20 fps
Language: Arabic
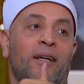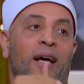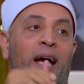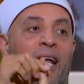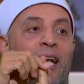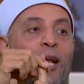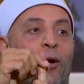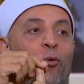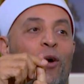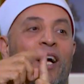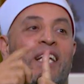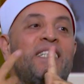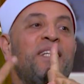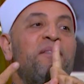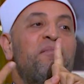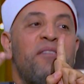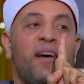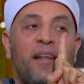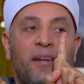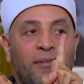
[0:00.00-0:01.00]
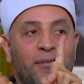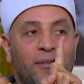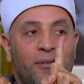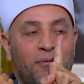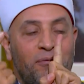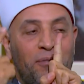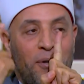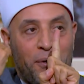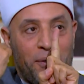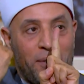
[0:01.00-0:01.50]
انا لوحدي فرد
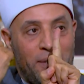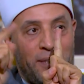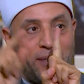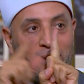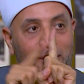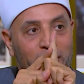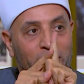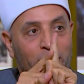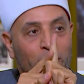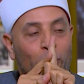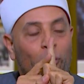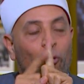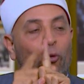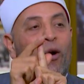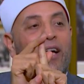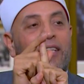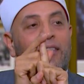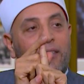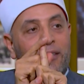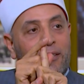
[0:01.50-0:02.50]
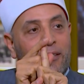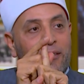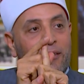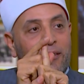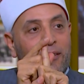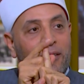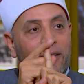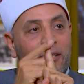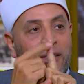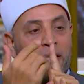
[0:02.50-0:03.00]
فرد وتر
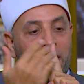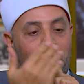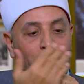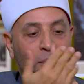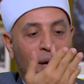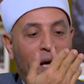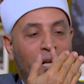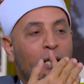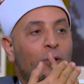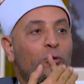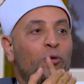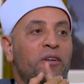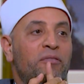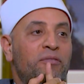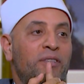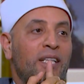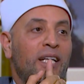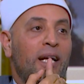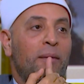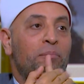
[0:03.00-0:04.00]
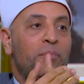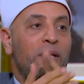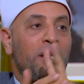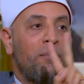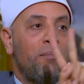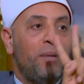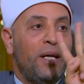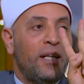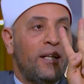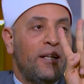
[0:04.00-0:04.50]
معاليك وقفت جنبي
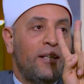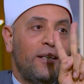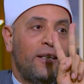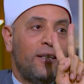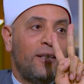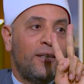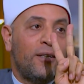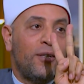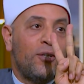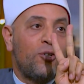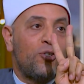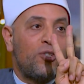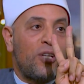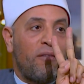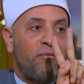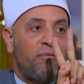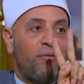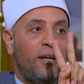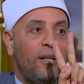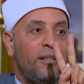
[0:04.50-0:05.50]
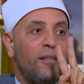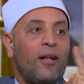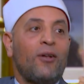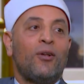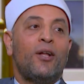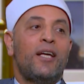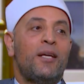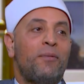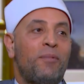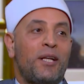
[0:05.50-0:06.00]
بقينا ايه شفع
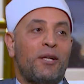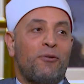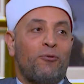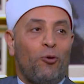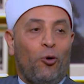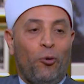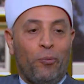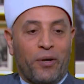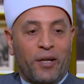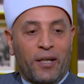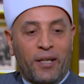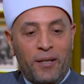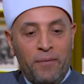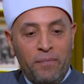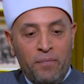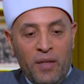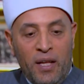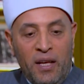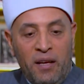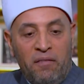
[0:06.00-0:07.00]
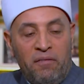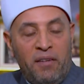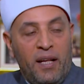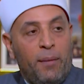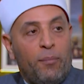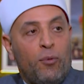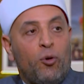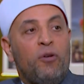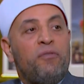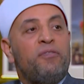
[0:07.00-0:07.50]
الله يبارك في عمرك
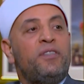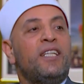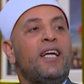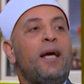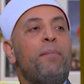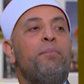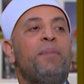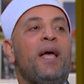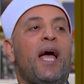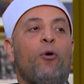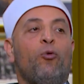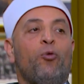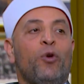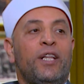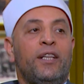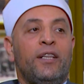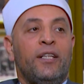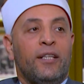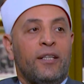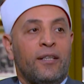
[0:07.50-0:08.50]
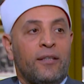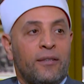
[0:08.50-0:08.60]
فلما وقفت جنبي قوتني